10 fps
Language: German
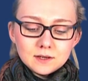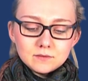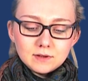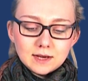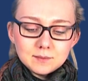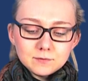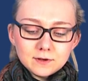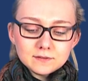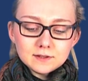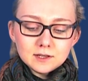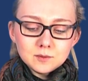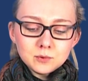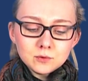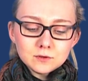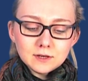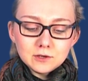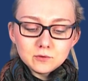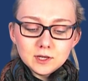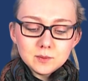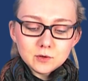Wir haben fast eine
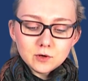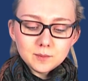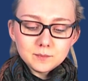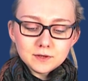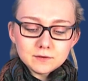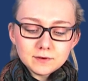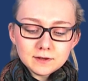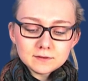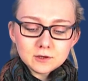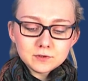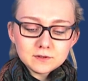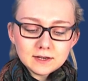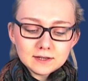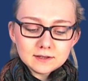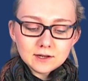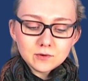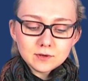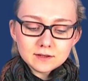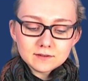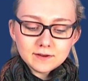Punktlandung hinbekommen, denn fast auf den Tag genau
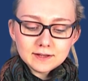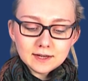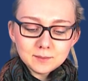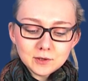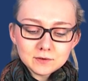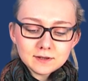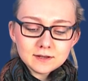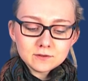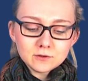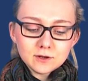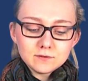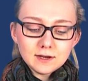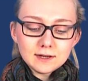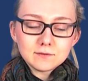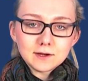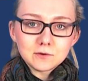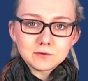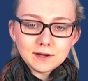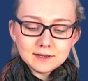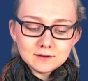nach zwei Jahren Bauzeit können wir Einweihung
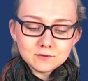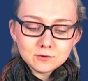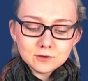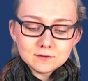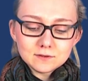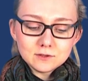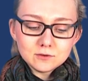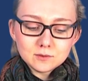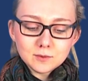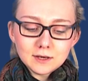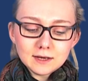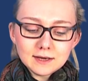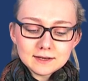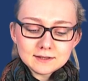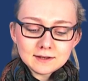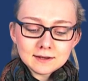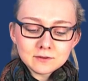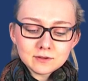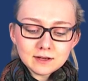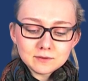feiern, freut sich Dirk Möller, Leiter der
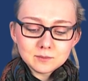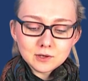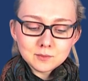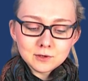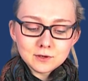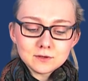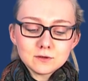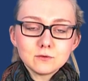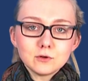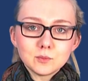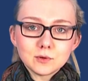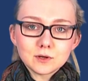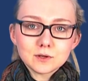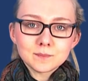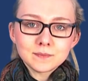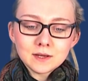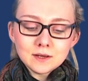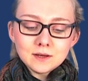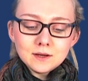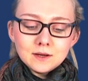Landesstraßenbaubehörde in Lüneburg.
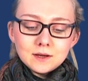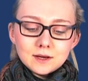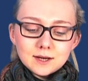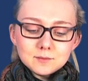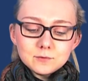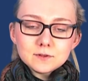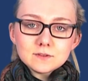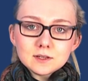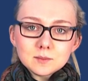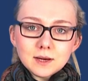Am 14.